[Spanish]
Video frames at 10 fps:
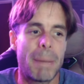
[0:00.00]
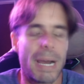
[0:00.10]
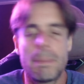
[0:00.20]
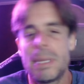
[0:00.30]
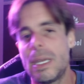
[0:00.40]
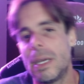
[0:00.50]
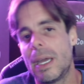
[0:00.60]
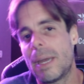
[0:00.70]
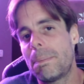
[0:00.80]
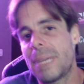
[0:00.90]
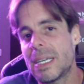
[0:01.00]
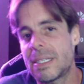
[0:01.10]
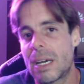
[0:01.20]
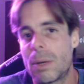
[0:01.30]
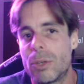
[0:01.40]
Para mí
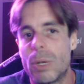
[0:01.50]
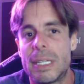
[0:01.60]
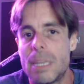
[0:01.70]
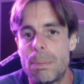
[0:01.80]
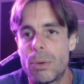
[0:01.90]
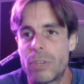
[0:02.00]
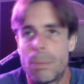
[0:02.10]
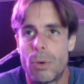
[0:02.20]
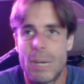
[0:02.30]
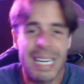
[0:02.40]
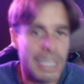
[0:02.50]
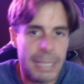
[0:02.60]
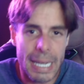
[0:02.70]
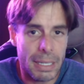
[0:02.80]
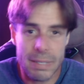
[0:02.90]
empieza cuando el tipo se pone a
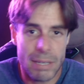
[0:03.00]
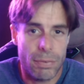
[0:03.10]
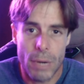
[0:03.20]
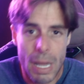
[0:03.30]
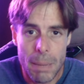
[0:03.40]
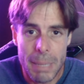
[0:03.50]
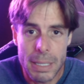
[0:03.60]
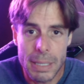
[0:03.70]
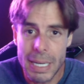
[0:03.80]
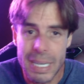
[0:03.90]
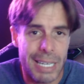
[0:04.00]
gritar desaforadamente